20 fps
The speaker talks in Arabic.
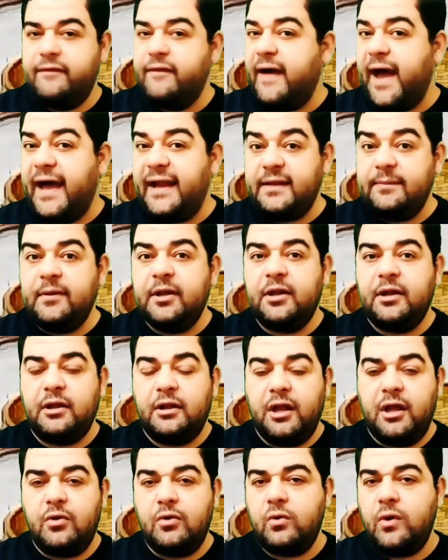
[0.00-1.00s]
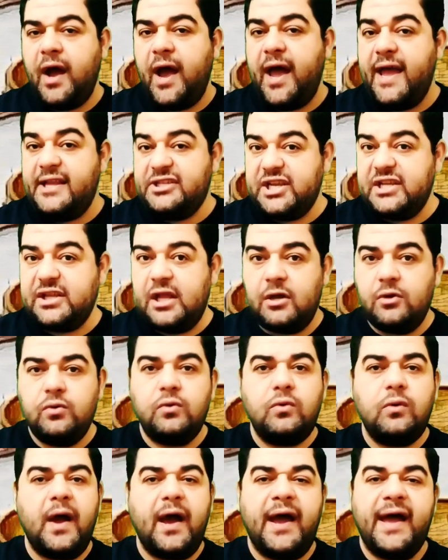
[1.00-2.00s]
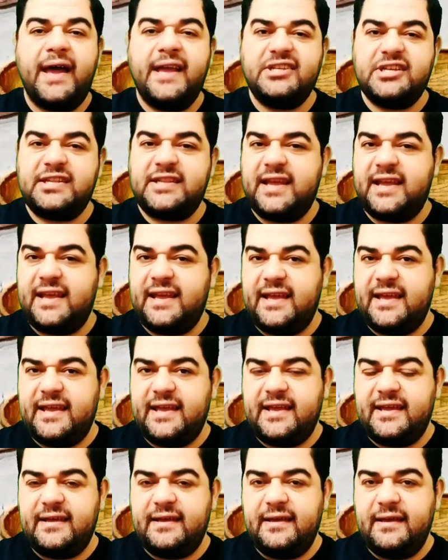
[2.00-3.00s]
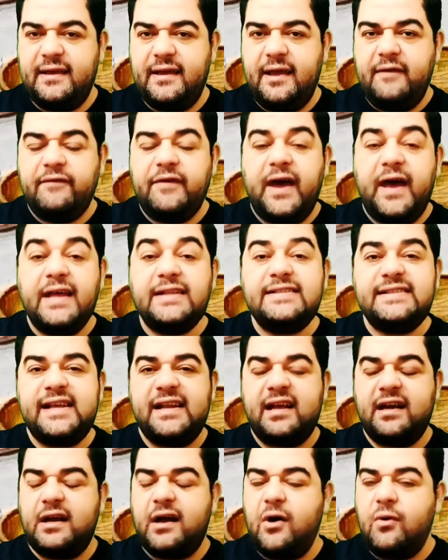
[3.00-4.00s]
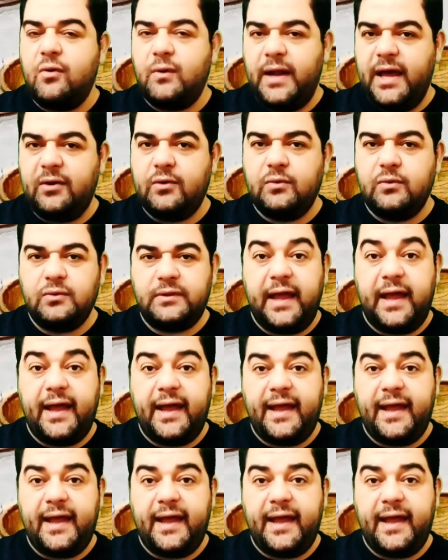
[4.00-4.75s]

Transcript: فعلم الله حاجته وحاجتها فأنزل قوله